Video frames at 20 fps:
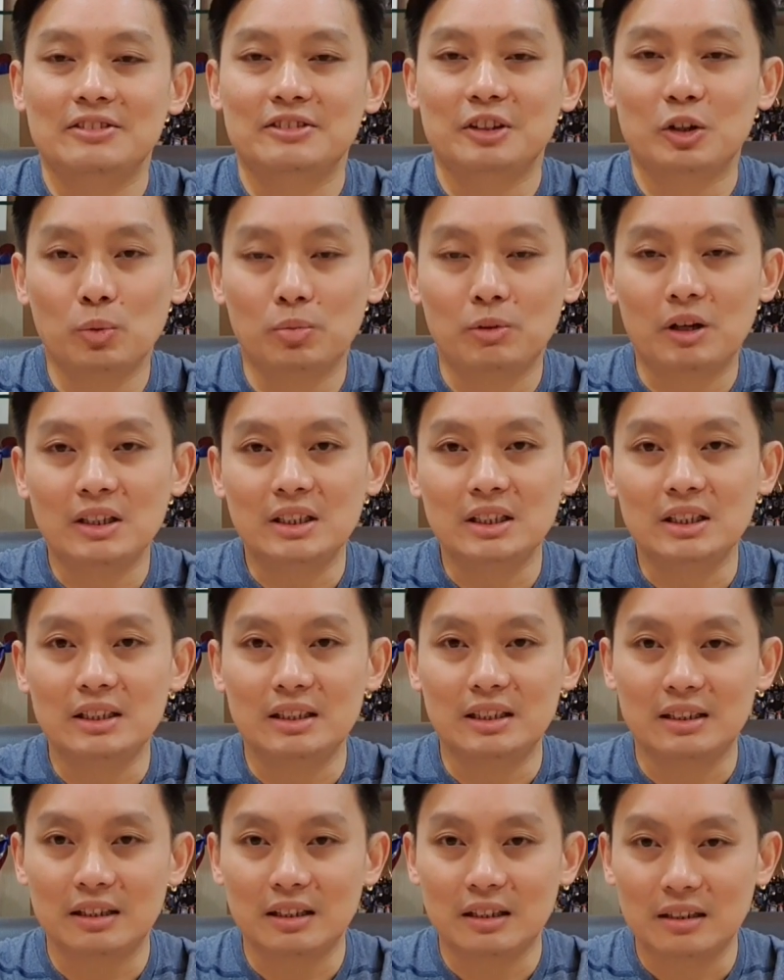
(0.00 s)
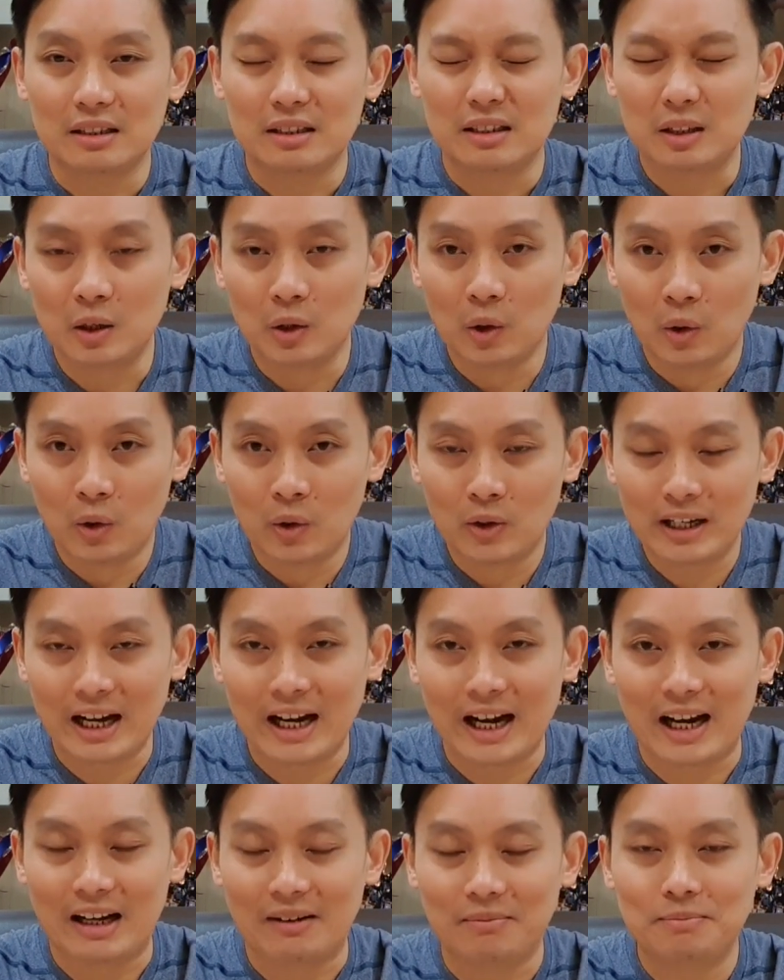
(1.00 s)
สรุปก็คือโล
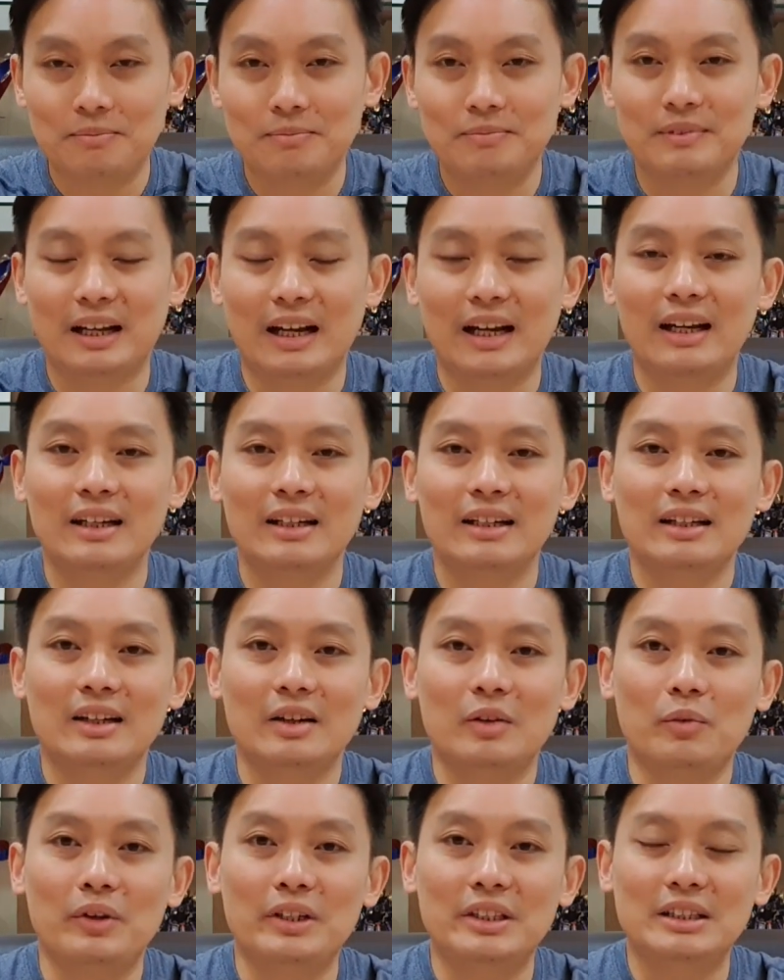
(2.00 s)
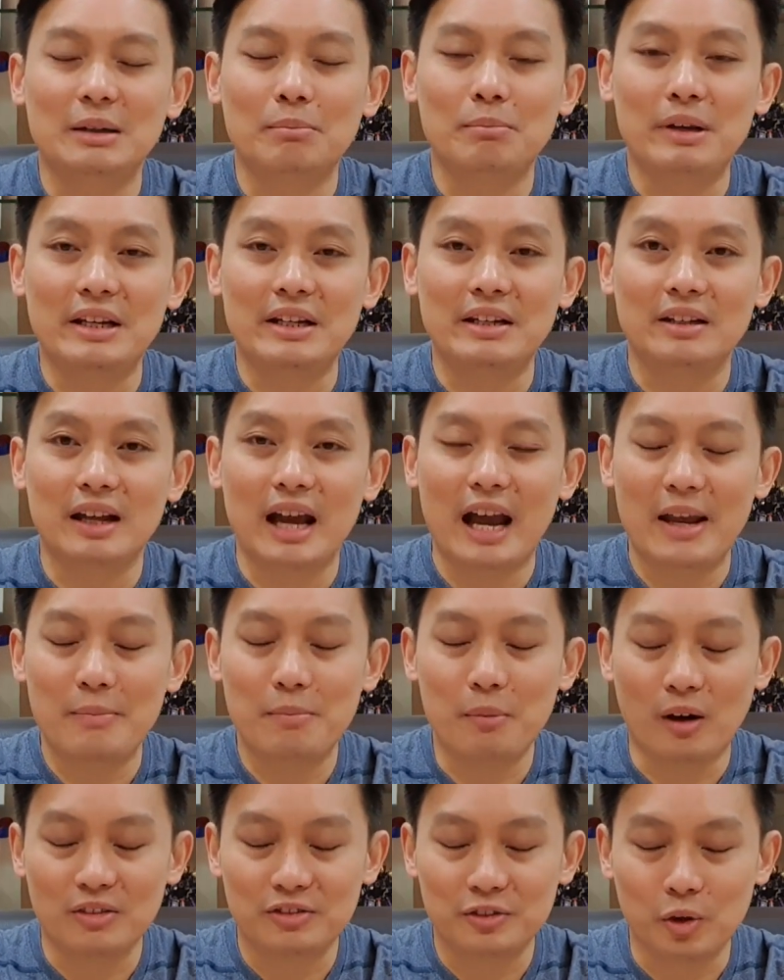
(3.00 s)
คาร์บนะวิตามินให้
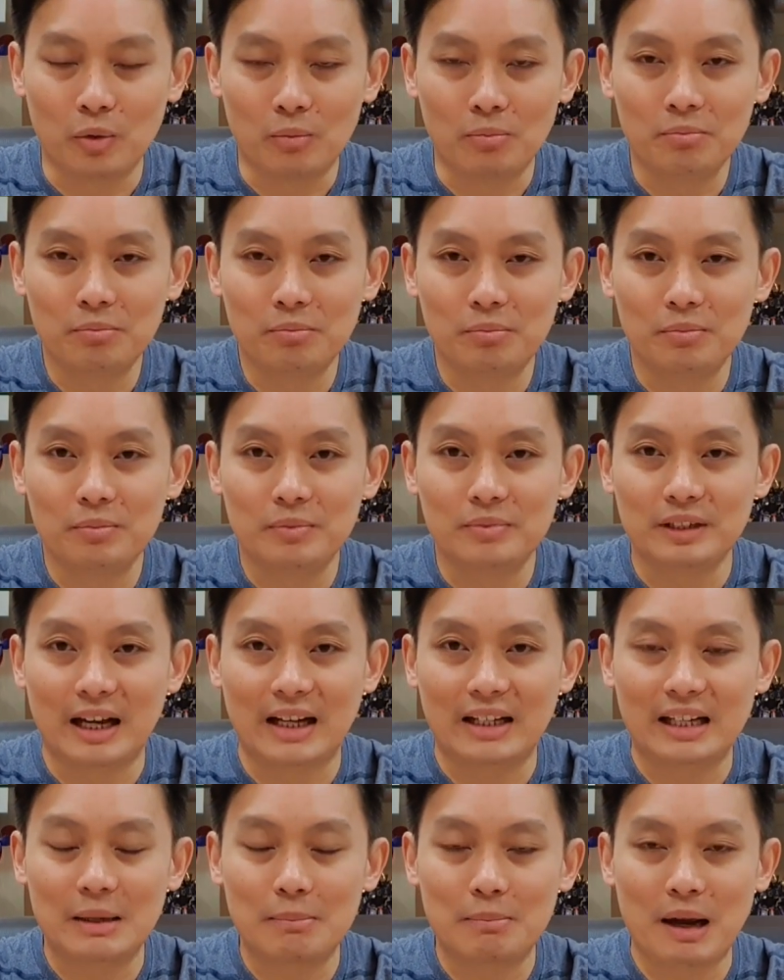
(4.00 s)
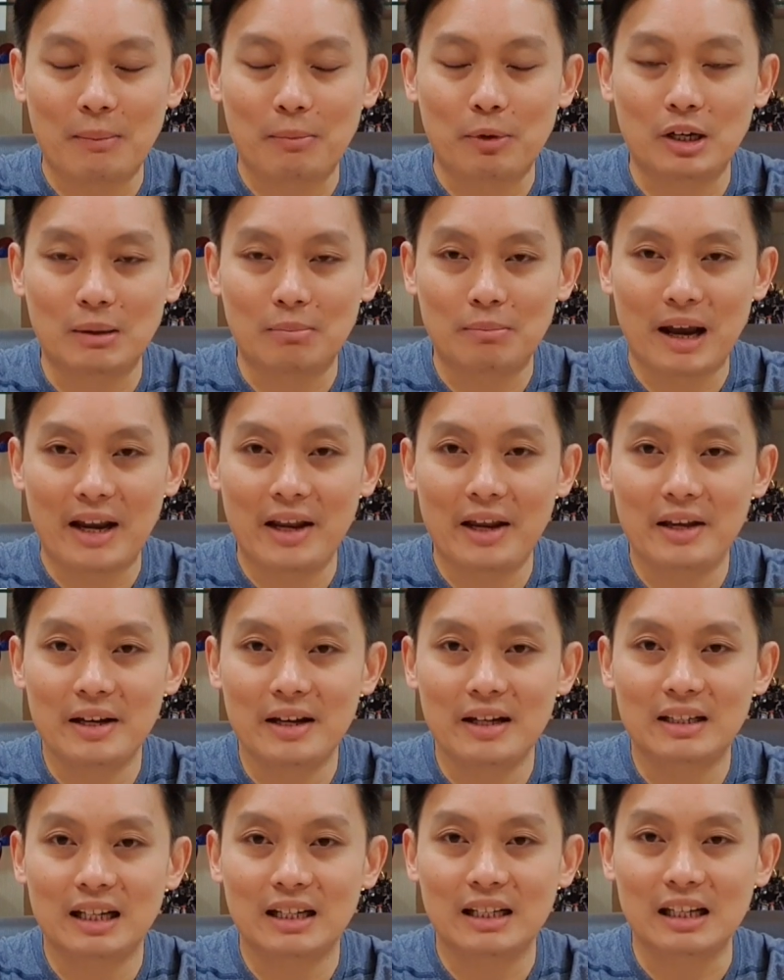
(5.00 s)
เหมาะสม นะ กินผักผลไม้เย
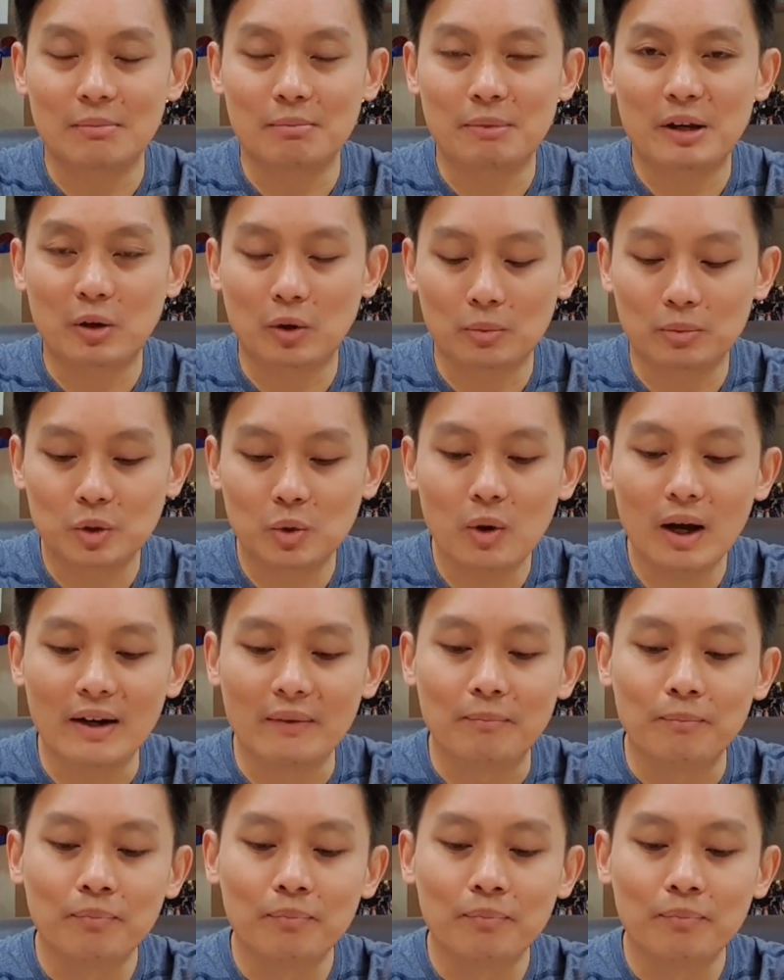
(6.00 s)
อะๆถ้ากินไม่ครบถ้วน